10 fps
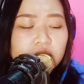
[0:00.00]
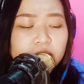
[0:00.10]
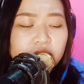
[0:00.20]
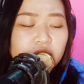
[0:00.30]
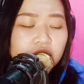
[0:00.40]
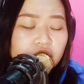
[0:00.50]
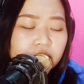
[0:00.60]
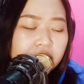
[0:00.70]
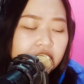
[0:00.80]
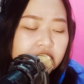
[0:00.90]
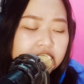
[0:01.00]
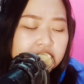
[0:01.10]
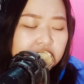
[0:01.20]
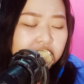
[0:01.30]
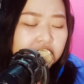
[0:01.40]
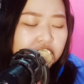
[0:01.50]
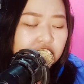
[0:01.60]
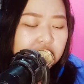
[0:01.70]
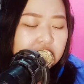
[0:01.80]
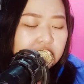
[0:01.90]
maging dominant sa
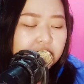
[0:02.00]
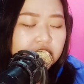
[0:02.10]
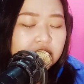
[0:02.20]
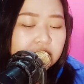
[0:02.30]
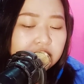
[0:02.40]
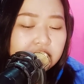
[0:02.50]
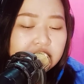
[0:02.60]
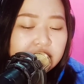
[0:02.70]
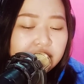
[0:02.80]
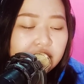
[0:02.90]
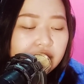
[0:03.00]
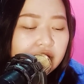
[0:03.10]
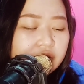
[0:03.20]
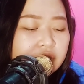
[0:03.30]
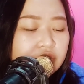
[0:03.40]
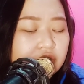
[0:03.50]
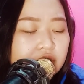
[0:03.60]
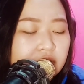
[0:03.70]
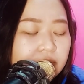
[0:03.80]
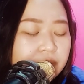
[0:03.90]
connection kasi medyo submissive yung energy niya.